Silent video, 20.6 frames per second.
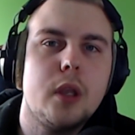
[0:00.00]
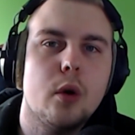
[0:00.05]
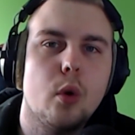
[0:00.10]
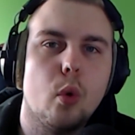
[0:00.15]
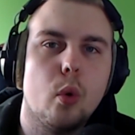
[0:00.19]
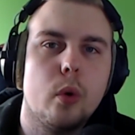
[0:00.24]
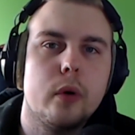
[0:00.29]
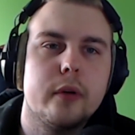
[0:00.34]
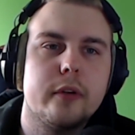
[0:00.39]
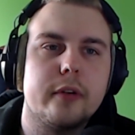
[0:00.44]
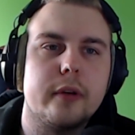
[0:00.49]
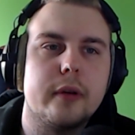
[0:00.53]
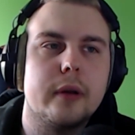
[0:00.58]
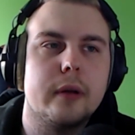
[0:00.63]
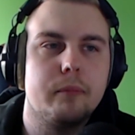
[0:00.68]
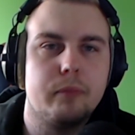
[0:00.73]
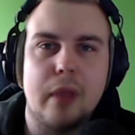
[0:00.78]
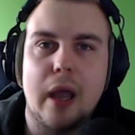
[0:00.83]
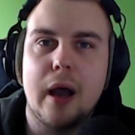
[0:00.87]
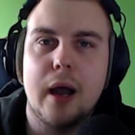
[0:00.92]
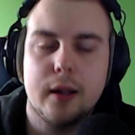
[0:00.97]
Und
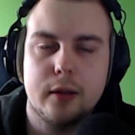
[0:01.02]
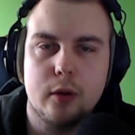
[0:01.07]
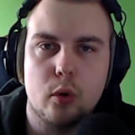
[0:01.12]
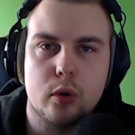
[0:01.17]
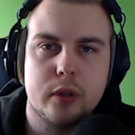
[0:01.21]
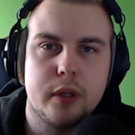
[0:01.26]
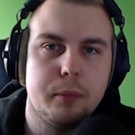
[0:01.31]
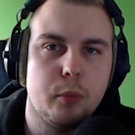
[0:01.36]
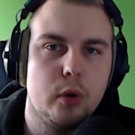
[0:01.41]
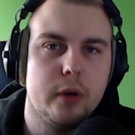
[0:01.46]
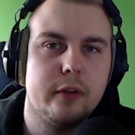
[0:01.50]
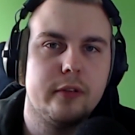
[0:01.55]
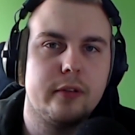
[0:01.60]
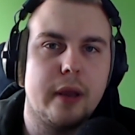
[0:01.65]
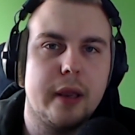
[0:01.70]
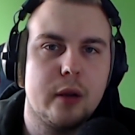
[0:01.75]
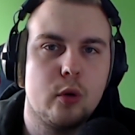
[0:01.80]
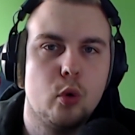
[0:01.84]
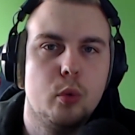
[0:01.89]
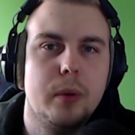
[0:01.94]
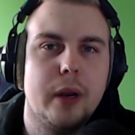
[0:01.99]
ähm, da hat auch die
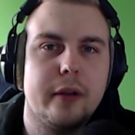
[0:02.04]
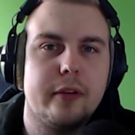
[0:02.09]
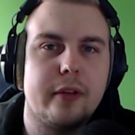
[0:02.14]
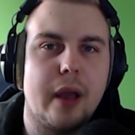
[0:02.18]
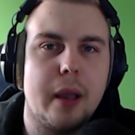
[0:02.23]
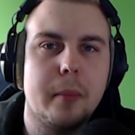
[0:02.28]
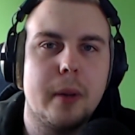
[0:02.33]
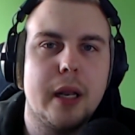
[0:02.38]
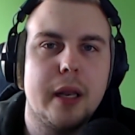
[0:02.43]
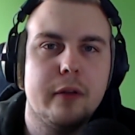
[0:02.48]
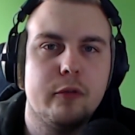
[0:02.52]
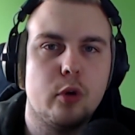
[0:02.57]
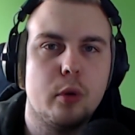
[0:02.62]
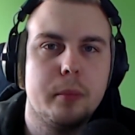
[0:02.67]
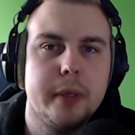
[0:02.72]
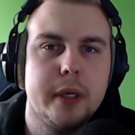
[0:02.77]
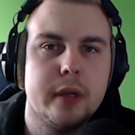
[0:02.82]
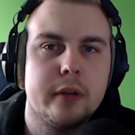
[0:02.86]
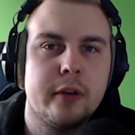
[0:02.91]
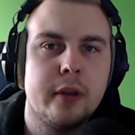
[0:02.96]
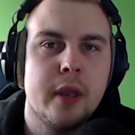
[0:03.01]
Polizei Koblenz einmal
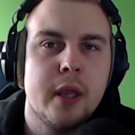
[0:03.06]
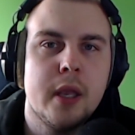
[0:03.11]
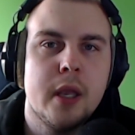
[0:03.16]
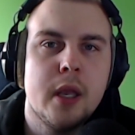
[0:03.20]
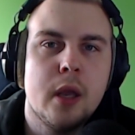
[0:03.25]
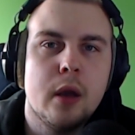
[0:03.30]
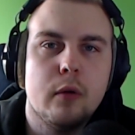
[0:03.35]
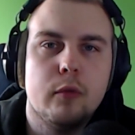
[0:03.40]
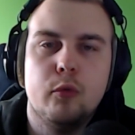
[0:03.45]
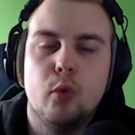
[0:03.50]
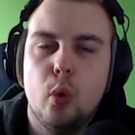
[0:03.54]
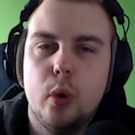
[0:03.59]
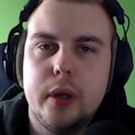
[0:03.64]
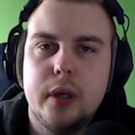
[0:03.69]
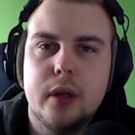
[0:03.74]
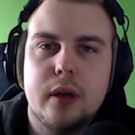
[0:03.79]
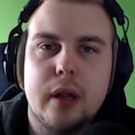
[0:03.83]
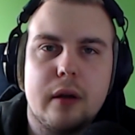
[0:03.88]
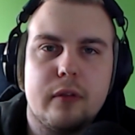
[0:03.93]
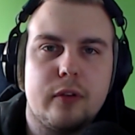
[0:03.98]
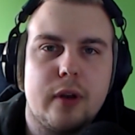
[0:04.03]
informiert, wo
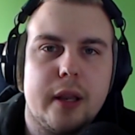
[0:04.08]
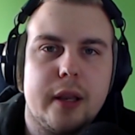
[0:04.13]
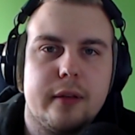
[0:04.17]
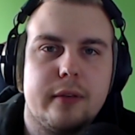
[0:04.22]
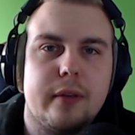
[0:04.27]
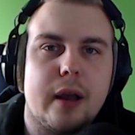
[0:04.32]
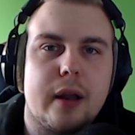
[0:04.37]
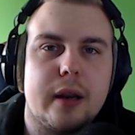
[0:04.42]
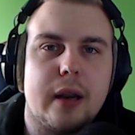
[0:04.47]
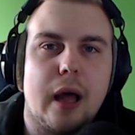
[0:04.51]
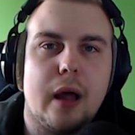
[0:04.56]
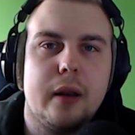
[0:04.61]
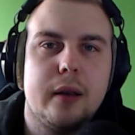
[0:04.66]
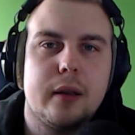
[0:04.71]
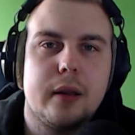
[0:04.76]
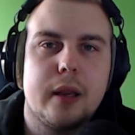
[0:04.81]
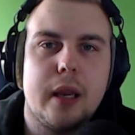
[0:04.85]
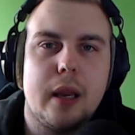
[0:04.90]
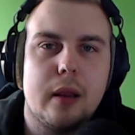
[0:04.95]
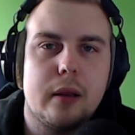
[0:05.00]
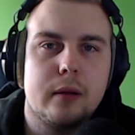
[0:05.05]
ihr da vielleicht Sachen
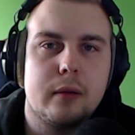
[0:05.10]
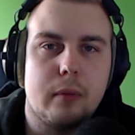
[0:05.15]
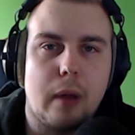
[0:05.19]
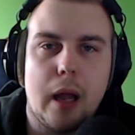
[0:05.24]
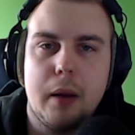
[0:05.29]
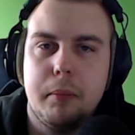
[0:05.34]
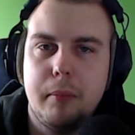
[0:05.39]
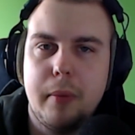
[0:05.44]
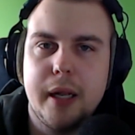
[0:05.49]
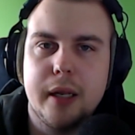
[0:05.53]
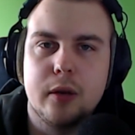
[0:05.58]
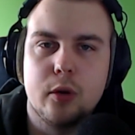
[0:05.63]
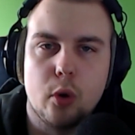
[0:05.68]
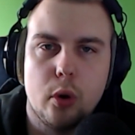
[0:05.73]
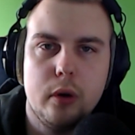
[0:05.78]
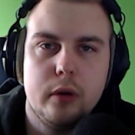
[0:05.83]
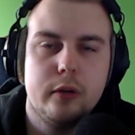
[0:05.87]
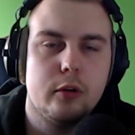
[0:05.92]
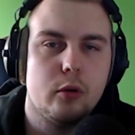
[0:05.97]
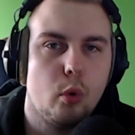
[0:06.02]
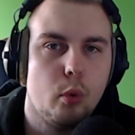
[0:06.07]
äh, anmelden
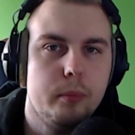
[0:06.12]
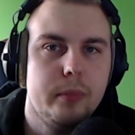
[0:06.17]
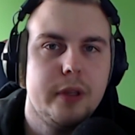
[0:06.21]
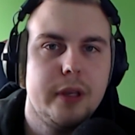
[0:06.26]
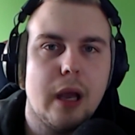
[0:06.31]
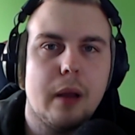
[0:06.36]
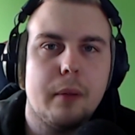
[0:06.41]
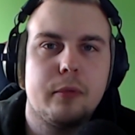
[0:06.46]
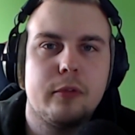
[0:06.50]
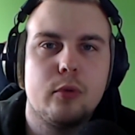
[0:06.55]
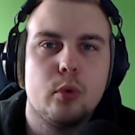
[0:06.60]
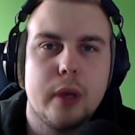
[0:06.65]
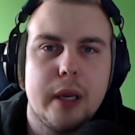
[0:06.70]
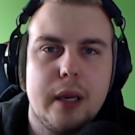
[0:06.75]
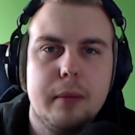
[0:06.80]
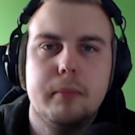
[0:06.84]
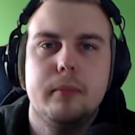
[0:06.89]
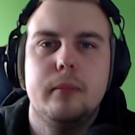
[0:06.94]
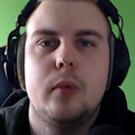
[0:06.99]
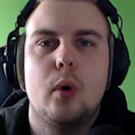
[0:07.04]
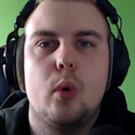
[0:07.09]
könnt, um die
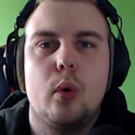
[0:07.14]
abzugeben.